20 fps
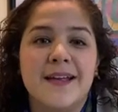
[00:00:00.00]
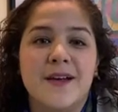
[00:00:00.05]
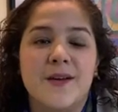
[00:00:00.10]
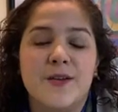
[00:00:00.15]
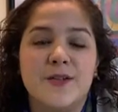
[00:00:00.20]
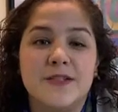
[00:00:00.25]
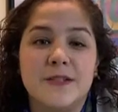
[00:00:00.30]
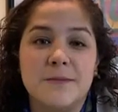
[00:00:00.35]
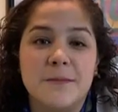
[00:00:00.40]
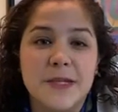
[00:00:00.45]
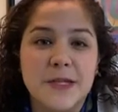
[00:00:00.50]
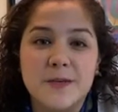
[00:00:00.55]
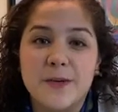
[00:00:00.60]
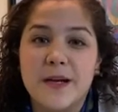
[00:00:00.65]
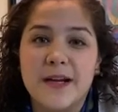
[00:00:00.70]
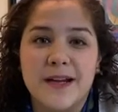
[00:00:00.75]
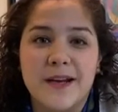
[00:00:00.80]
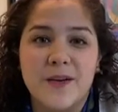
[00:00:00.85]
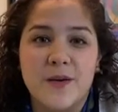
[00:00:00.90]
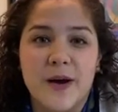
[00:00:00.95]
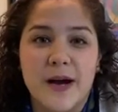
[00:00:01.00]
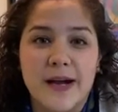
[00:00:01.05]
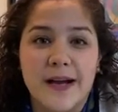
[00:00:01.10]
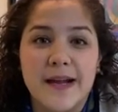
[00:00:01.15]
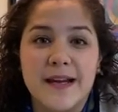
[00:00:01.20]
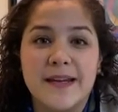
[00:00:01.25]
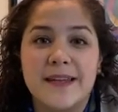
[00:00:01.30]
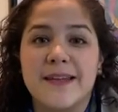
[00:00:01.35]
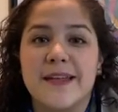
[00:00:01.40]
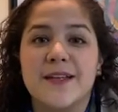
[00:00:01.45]
los invito a que lo
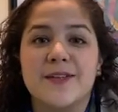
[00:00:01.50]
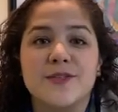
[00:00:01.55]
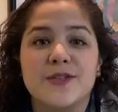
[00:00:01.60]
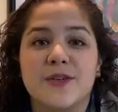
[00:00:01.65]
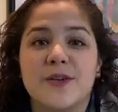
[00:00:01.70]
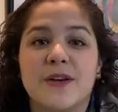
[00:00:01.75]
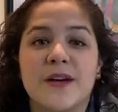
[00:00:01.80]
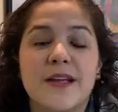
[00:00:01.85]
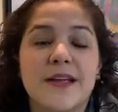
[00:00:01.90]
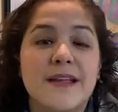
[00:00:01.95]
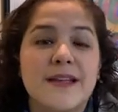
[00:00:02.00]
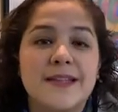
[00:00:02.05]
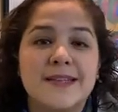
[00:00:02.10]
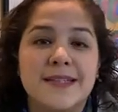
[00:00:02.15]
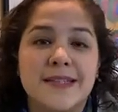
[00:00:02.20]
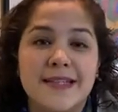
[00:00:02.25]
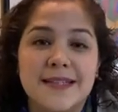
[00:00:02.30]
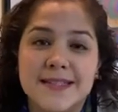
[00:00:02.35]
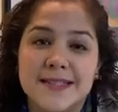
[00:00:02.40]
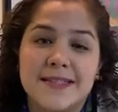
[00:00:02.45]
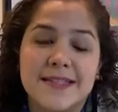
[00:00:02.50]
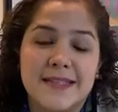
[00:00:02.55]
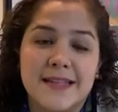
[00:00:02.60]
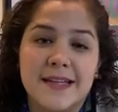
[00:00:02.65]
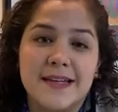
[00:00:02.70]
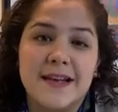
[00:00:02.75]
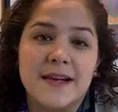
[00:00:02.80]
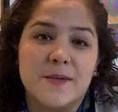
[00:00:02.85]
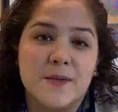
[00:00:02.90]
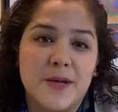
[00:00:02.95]
hagan y de hecho, si
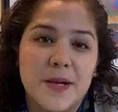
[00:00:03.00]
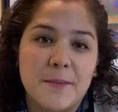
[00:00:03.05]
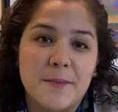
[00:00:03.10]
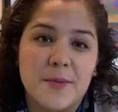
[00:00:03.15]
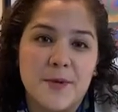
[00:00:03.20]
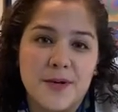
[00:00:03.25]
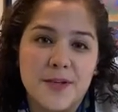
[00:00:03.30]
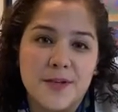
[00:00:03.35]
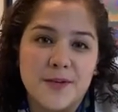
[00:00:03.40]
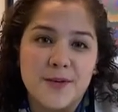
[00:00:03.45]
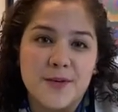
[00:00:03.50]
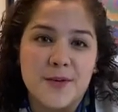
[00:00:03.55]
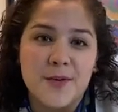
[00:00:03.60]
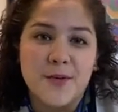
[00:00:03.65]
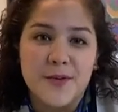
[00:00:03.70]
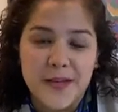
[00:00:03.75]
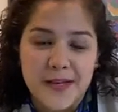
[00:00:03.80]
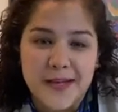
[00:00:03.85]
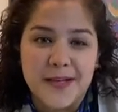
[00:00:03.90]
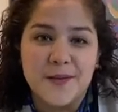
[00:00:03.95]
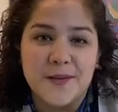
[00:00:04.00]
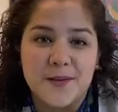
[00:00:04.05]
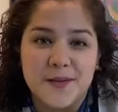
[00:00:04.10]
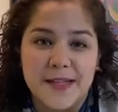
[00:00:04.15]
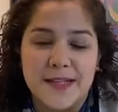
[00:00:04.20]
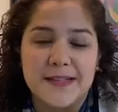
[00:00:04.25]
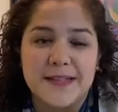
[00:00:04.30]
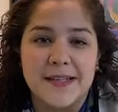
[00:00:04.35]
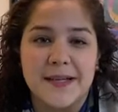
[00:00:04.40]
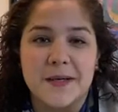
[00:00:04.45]
necesitan algún apoyo, no duden en
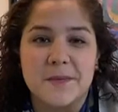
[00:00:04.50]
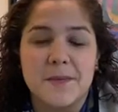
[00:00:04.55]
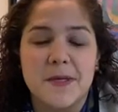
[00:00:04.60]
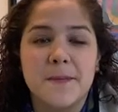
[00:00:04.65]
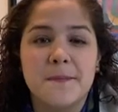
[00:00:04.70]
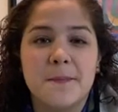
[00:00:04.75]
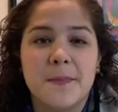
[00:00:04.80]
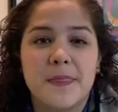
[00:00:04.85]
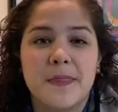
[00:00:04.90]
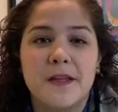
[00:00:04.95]
contactarme.